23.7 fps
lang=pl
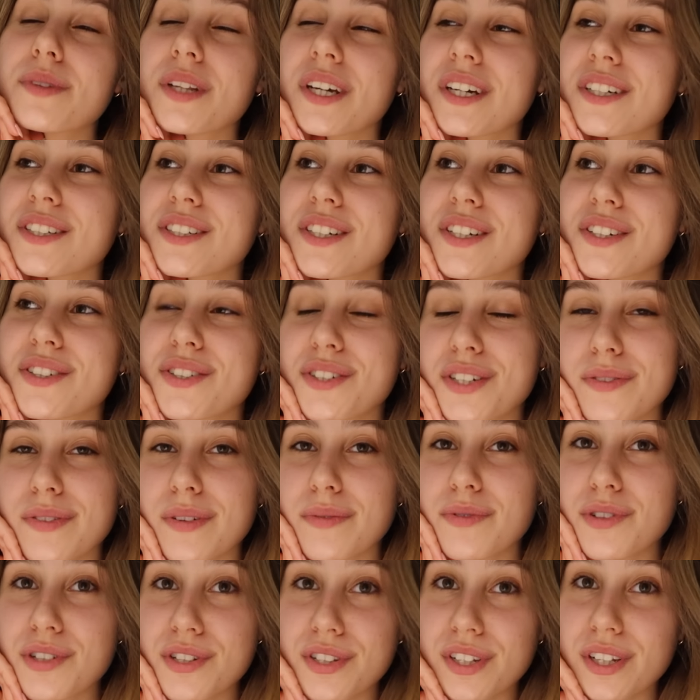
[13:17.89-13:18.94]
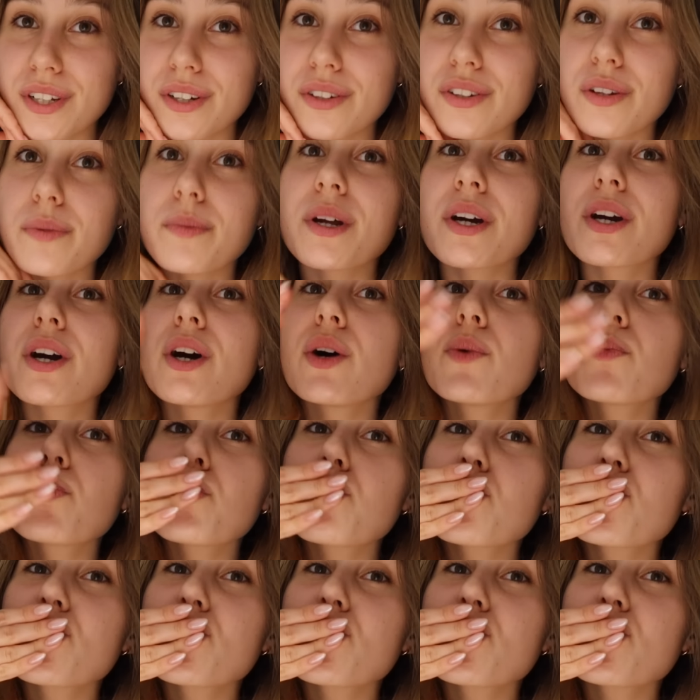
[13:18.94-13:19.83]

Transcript: także życzę wam wszystkiego dobrego,